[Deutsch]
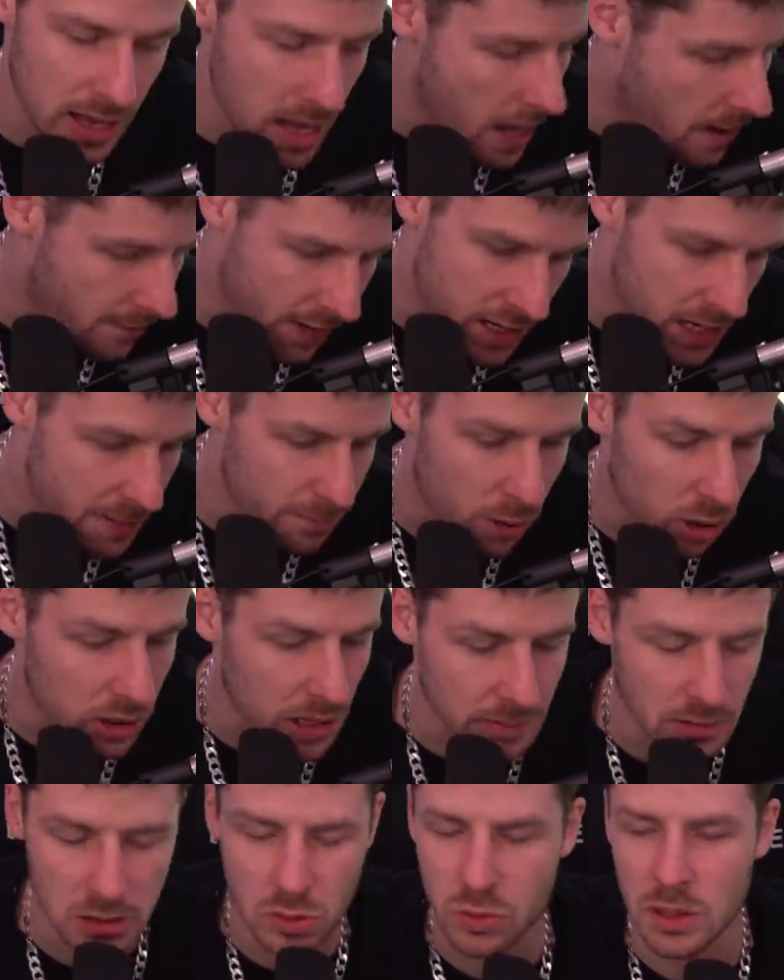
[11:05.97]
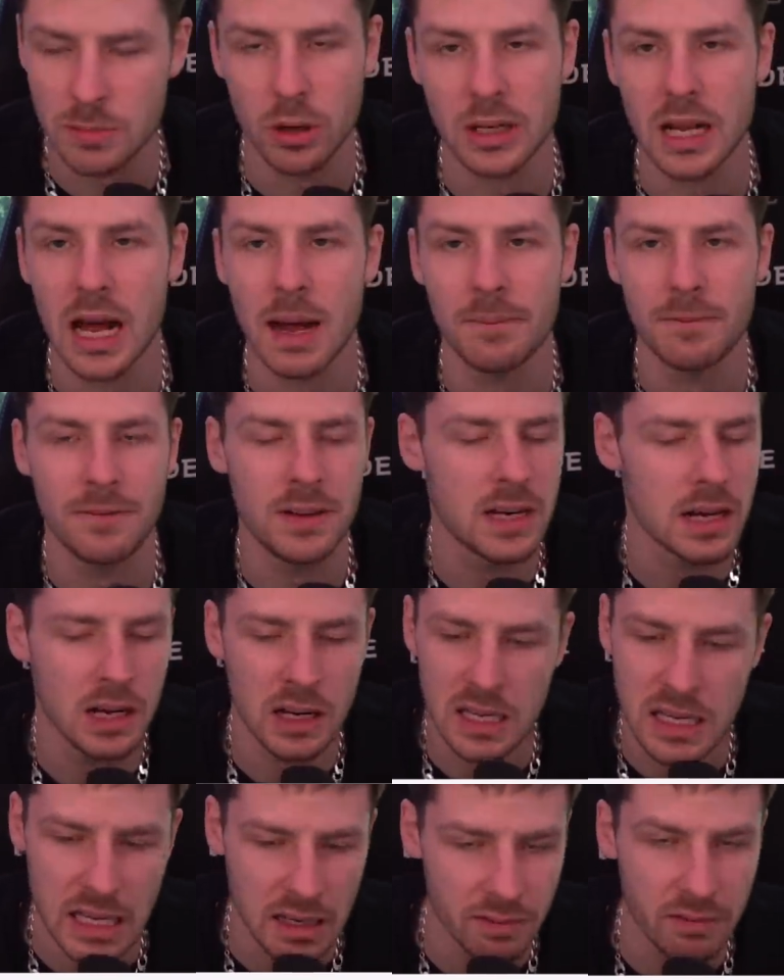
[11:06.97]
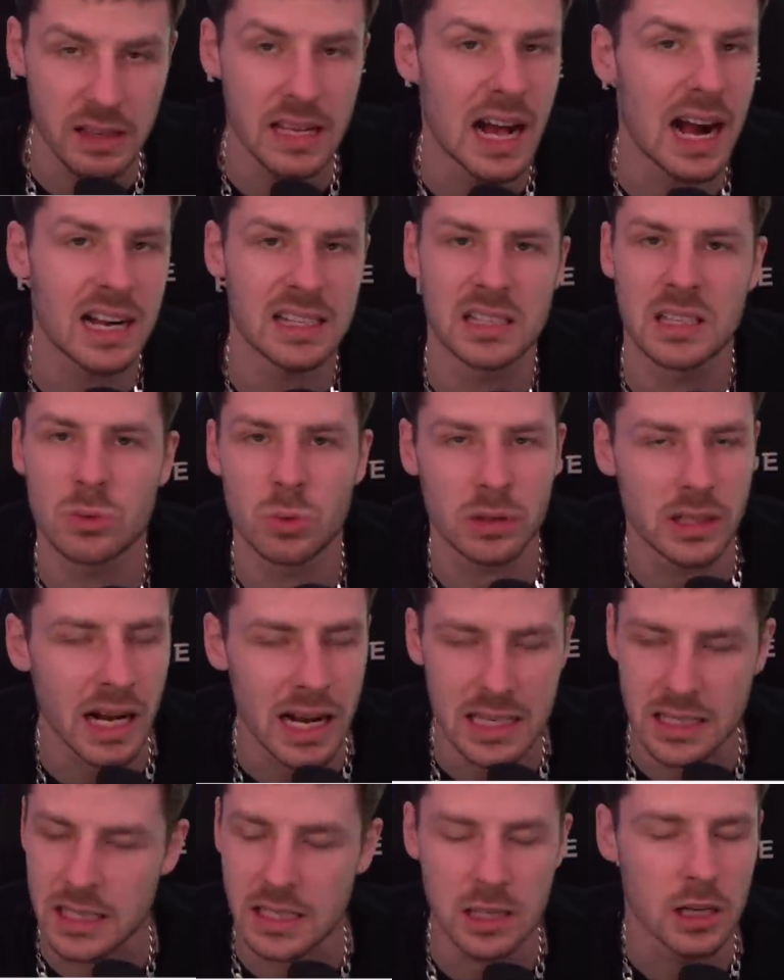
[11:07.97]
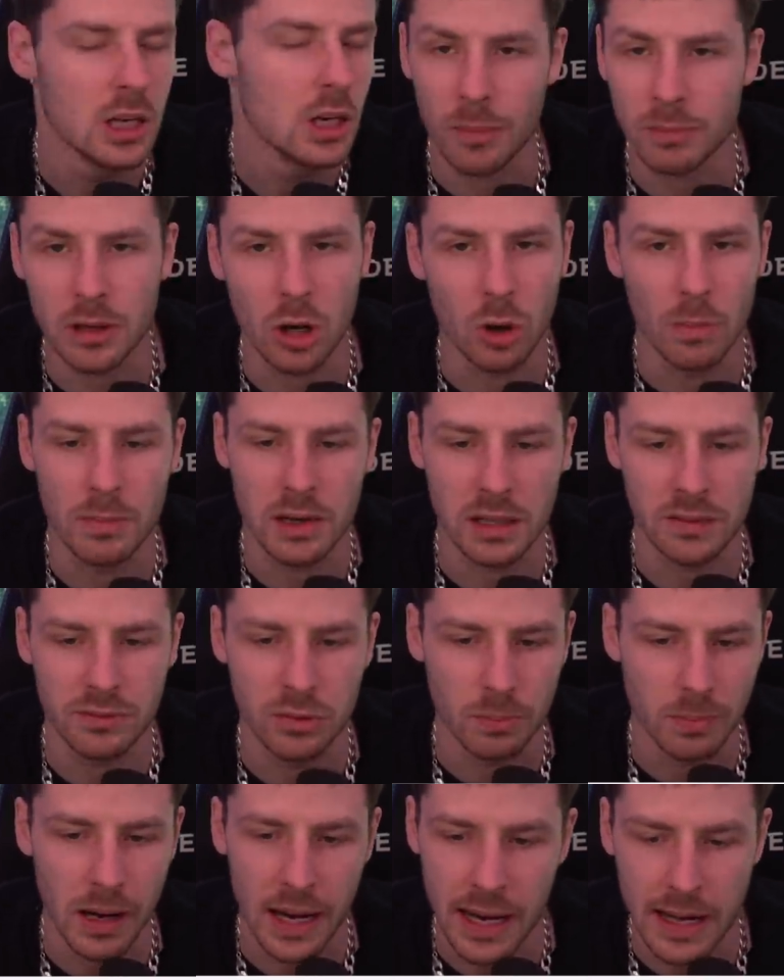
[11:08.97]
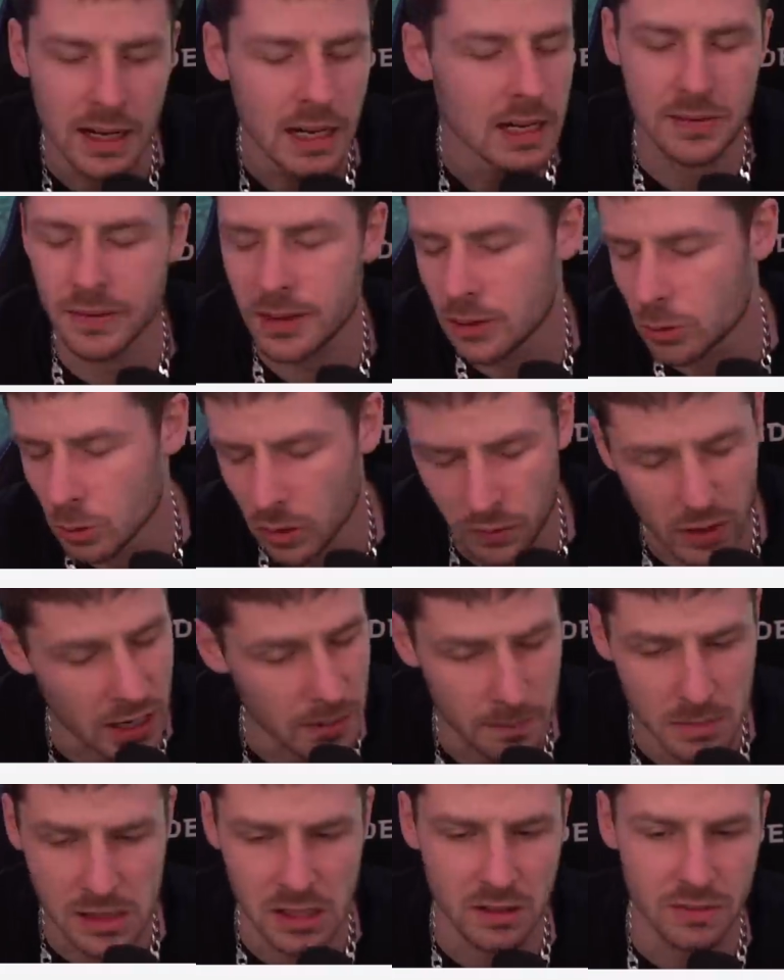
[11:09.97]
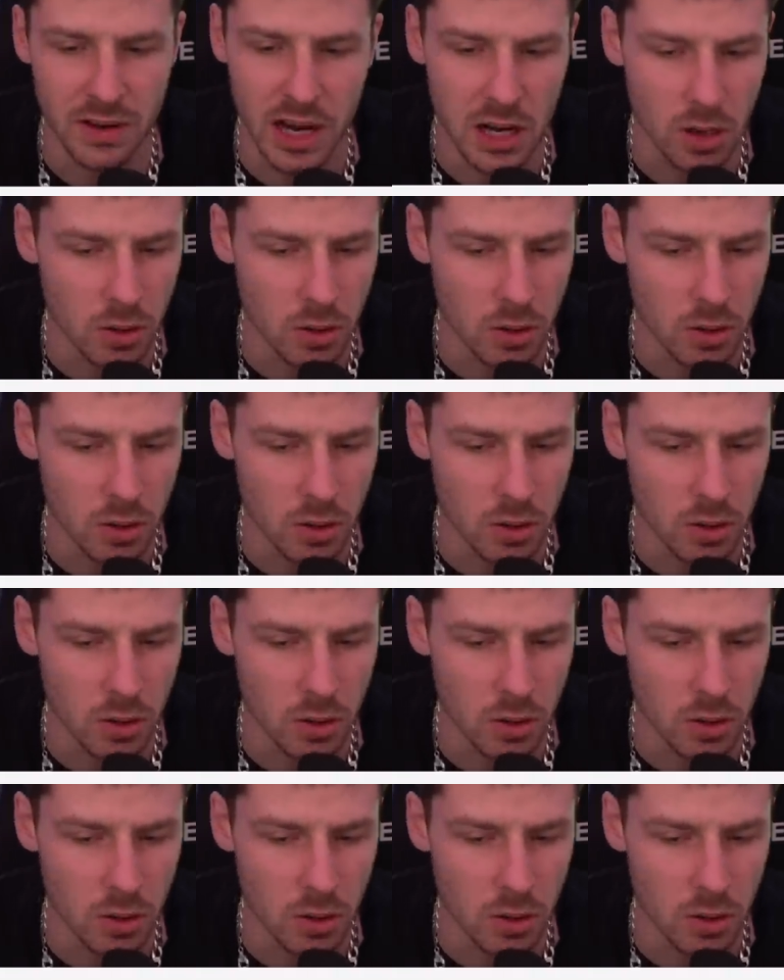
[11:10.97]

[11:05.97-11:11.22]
Äh, äh, wenn ihr Bock habt, ihr streamt heute Abend wieder irgendwie 18.30 Uhr. Kommt da unbedingt vorbei. Zwischendurch vielleicht ein bisschen